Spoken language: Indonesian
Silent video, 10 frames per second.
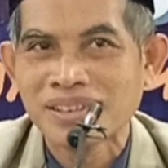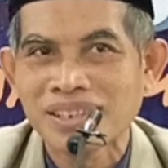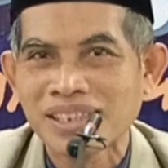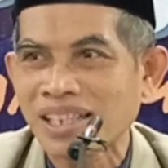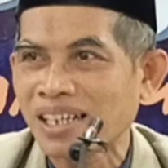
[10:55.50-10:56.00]

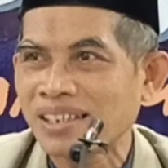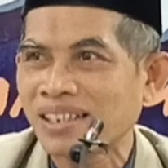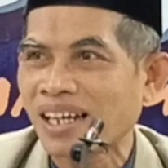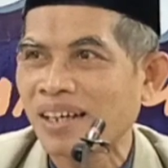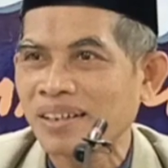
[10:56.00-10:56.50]
Jenengan
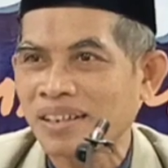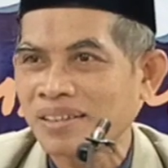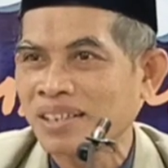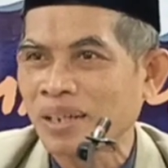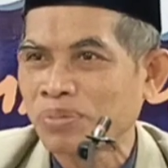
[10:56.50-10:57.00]
tak
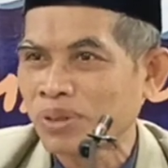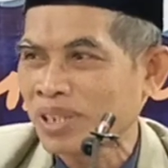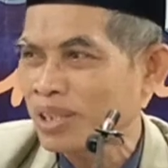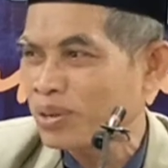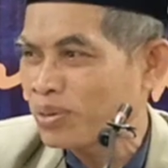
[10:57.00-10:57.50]
jabut
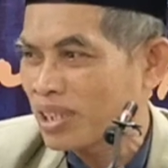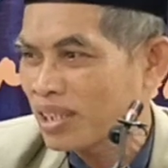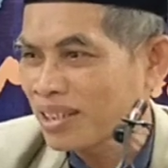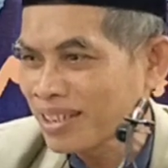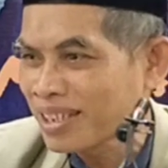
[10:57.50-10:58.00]
ke suket,
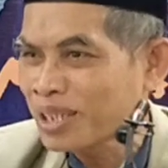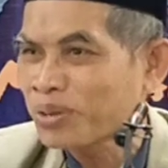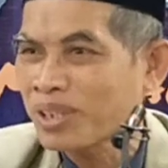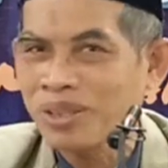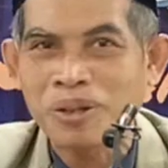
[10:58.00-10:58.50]
iki
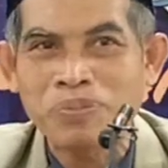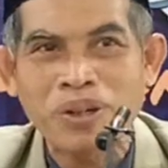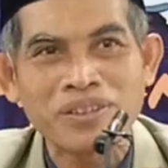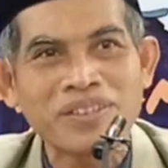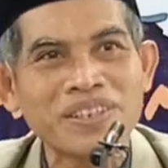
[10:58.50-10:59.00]
suket
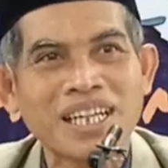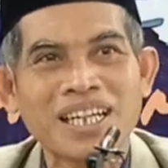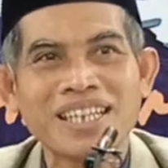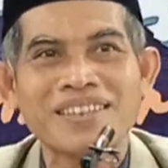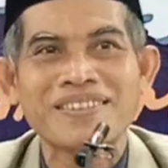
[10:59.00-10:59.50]
nopong ngono
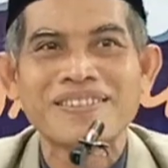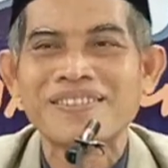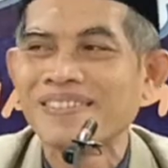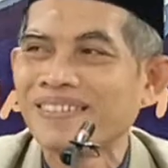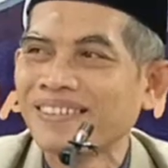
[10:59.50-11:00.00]
sangat